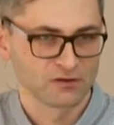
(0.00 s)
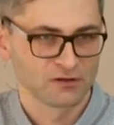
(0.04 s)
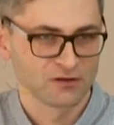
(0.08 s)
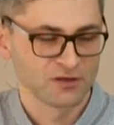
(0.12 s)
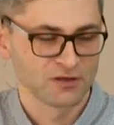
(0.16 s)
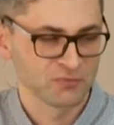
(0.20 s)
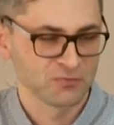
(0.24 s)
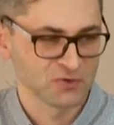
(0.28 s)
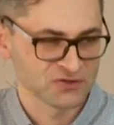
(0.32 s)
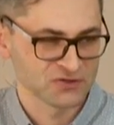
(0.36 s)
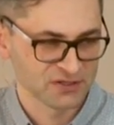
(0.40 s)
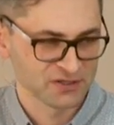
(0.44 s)

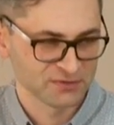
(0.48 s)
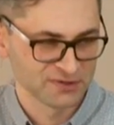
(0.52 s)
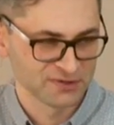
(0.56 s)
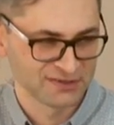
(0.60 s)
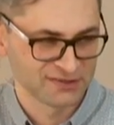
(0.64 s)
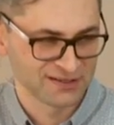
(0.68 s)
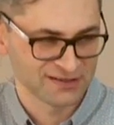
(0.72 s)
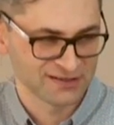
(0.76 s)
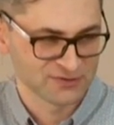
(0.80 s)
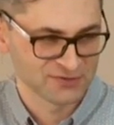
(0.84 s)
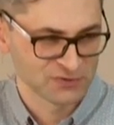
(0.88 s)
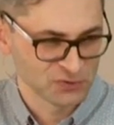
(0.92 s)
I można by
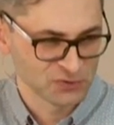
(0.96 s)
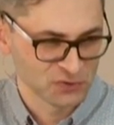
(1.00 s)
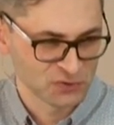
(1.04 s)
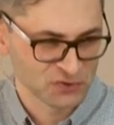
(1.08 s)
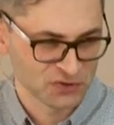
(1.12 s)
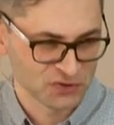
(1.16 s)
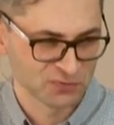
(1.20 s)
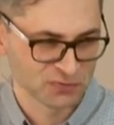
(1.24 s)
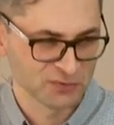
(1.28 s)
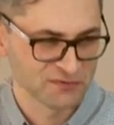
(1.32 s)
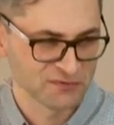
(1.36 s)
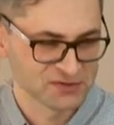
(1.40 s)
teraz tu
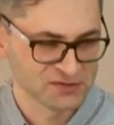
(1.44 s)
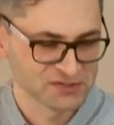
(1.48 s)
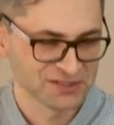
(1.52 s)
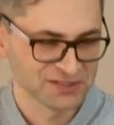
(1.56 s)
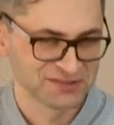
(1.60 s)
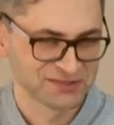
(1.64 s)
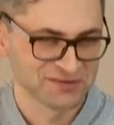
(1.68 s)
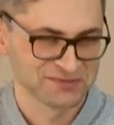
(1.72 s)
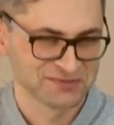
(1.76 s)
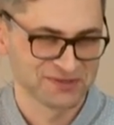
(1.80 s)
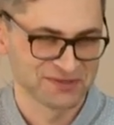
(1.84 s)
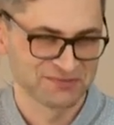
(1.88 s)
dużo mówić o
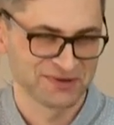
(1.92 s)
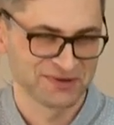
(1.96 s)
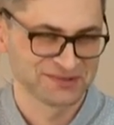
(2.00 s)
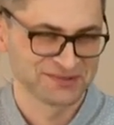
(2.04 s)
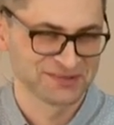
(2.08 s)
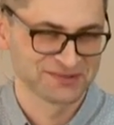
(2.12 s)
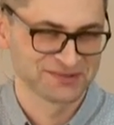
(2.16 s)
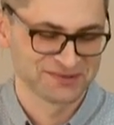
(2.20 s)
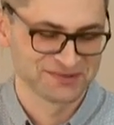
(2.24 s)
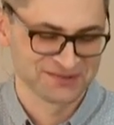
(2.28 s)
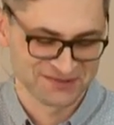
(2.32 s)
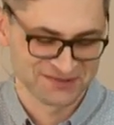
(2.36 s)
tym, co Pan
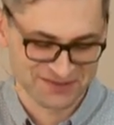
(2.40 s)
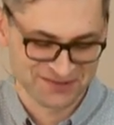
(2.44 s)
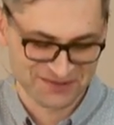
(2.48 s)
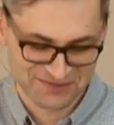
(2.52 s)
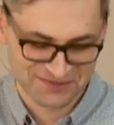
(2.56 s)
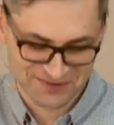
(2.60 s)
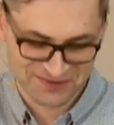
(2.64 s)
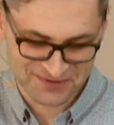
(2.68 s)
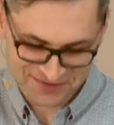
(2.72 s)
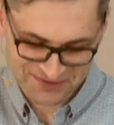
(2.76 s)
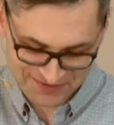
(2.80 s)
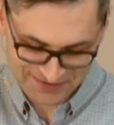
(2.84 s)
Jezus
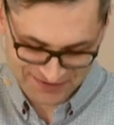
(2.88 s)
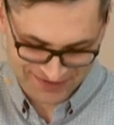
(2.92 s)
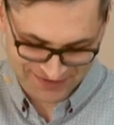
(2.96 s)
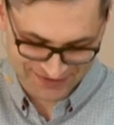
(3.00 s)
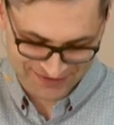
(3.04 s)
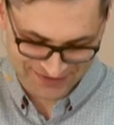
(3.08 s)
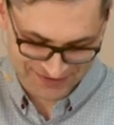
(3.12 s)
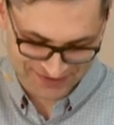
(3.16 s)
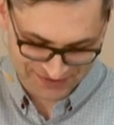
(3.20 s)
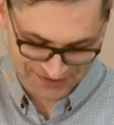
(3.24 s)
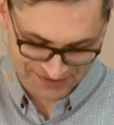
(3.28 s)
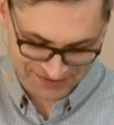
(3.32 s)
zrobił,
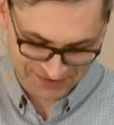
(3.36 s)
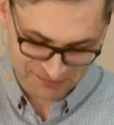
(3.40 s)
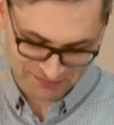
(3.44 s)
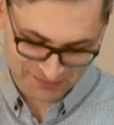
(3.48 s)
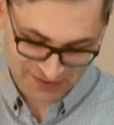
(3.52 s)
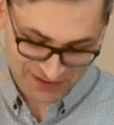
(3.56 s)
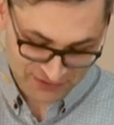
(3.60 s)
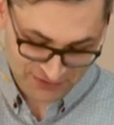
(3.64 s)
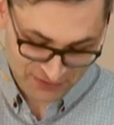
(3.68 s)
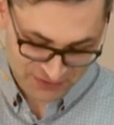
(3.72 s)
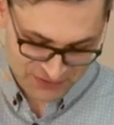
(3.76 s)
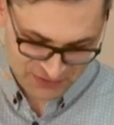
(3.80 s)

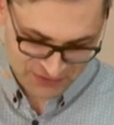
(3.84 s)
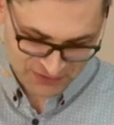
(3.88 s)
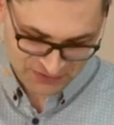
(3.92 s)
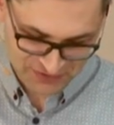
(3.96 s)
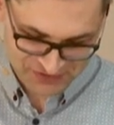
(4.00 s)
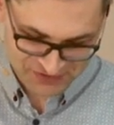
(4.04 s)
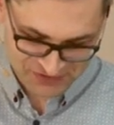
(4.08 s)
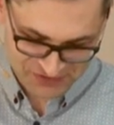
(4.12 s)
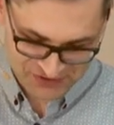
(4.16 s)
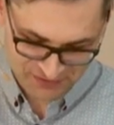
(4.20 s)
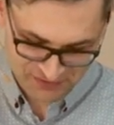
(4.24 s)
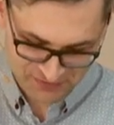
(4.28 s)
będąc tu
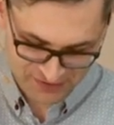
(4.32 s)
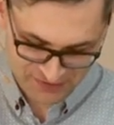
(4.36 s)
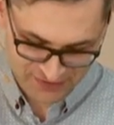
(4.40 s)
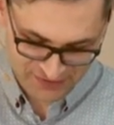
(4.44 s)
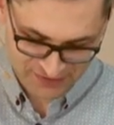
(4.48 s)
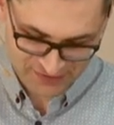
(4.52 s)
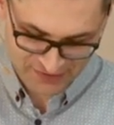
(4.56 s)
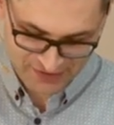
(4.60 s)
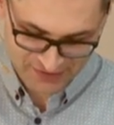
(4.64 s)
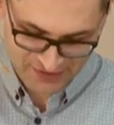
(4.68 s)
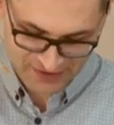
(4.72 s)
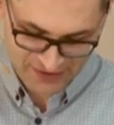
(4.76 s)
na ziemi.
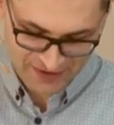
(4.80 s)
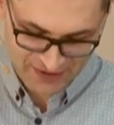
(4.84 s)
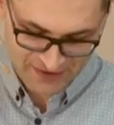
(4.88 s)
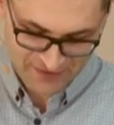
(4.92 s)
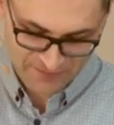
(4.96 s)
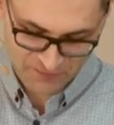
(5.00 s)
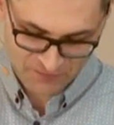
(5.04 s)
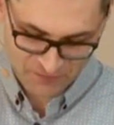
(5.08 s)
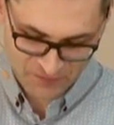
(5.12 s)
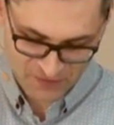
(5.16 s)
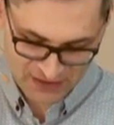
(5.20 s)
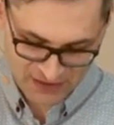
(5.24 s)

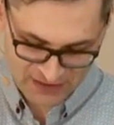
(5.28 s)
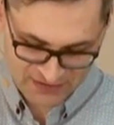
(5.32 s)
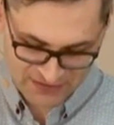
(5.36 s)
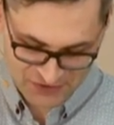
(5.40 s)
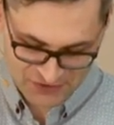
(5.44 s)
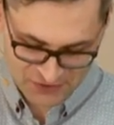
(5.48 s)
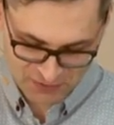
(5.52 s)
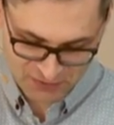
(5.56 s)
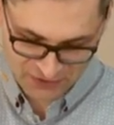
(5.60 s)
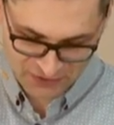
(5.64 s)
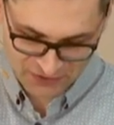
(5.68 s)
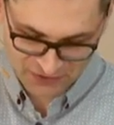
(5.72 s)

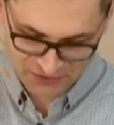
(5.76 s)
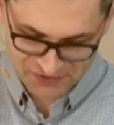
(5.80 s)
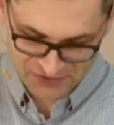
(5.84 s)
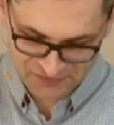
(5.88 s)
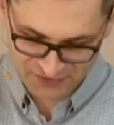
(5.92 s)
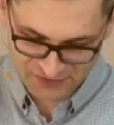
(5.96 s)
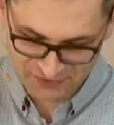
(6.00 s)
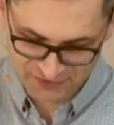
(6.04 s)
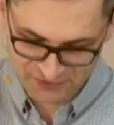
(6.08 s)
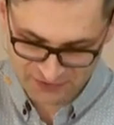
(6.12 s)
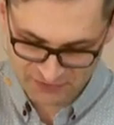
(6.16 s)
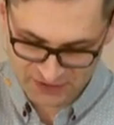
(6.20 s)
Jesteśmy tego
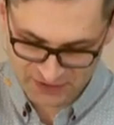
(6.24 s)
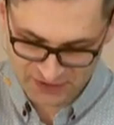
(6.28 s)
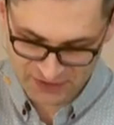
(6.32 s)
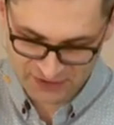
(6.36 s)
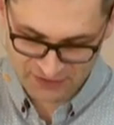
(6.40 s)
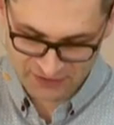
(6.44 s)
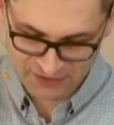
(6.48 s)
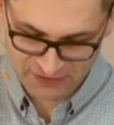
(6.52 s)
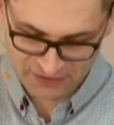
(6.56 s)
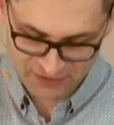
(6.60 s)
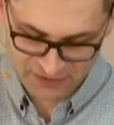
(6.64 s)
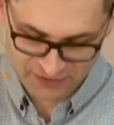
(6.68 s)
świadomi
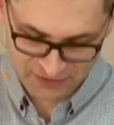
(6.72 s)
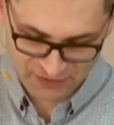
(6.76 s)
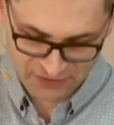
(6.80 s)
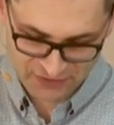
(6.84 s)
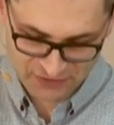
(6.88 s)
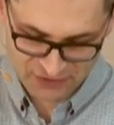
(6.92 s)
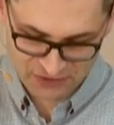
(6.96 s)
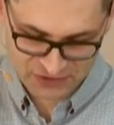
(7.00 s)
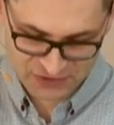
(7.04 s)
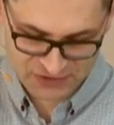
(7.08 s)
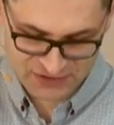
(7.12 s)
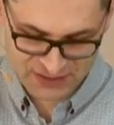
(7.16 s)
i
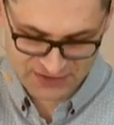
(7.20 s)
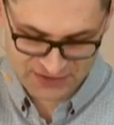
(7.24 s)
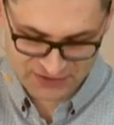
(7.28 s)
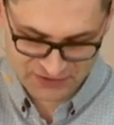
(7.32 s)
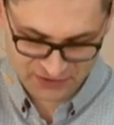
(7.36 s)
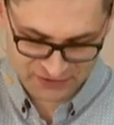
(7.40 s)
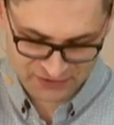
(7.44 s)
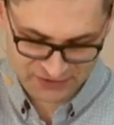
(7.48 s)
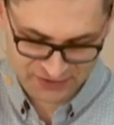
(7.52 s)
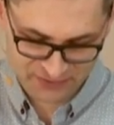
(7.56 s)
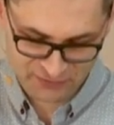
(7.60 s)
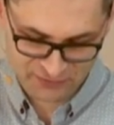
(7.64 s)
często
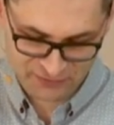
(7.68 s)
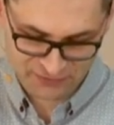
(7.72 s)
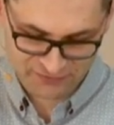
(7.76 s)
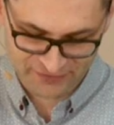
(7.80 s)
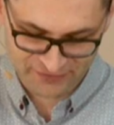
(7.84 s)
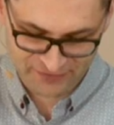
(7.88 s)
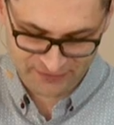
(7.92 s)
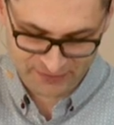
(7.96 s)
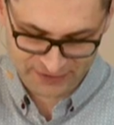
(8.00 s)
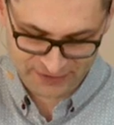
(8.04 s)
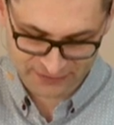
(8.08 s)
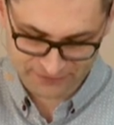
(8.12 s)
o tym
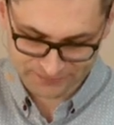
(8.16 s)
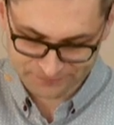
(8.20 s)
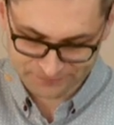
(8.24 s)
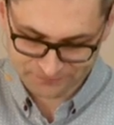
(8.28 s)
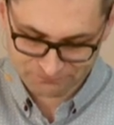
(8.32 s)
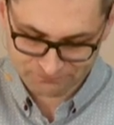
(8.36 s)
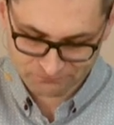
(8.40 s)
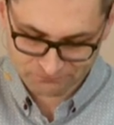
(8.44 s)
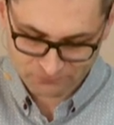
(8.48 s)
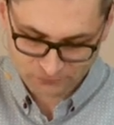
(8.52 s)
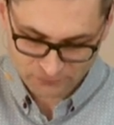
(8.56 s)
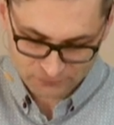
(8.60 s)
mówimy,
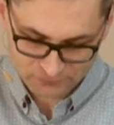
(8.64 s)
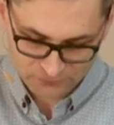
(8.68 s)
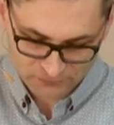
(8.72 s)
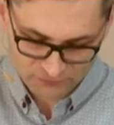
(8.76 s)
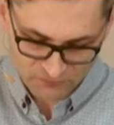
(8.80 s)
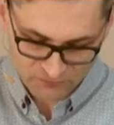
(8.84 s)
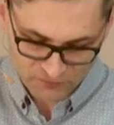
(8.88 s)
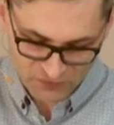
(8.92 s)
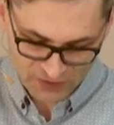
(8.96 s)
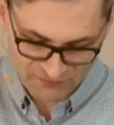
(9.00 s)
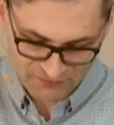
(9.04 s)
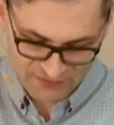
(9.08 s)

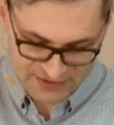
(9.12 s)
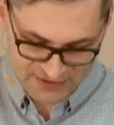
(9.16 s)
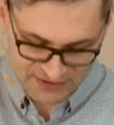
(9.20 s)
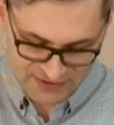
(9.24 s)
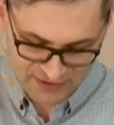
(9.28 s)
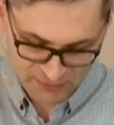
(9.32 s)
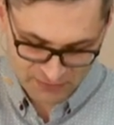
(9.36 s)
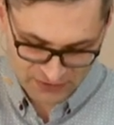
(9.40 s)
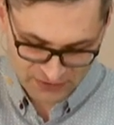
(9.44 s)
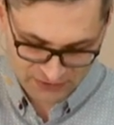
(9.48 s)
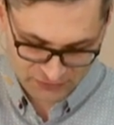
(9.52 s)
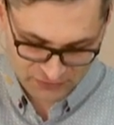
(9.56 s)
więc
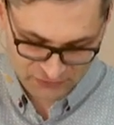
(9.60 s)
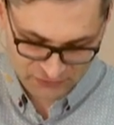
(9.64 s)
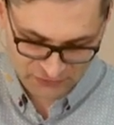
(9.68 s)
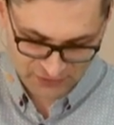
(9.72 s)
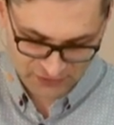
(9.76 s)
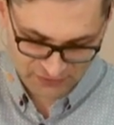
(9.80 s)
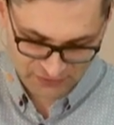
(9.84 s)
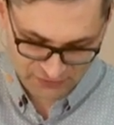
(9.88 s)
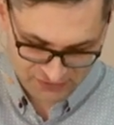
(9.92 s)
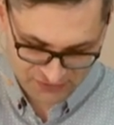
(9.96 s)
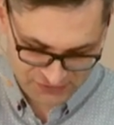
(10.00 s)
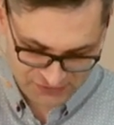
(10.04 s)
nie będę
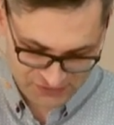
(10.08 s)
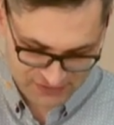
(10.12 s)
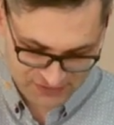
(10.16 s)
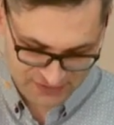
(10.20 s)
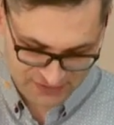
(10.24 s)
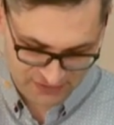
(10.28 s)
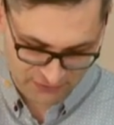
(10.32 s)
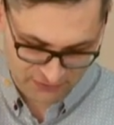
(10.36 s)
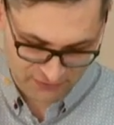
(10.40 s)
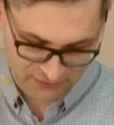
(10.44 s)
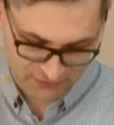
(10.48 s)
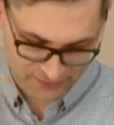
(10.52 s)
tutaj się
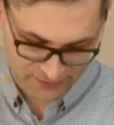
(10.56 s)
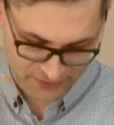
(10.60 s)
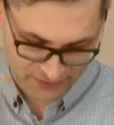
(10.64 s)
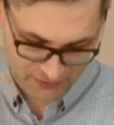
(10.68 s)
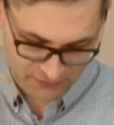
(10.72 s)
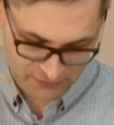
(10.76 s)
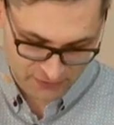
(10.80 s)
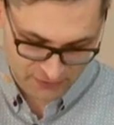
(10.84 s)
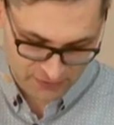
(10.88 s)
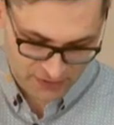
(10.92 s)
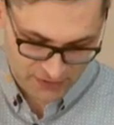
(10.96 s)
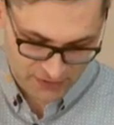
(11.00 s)
zagłębiał.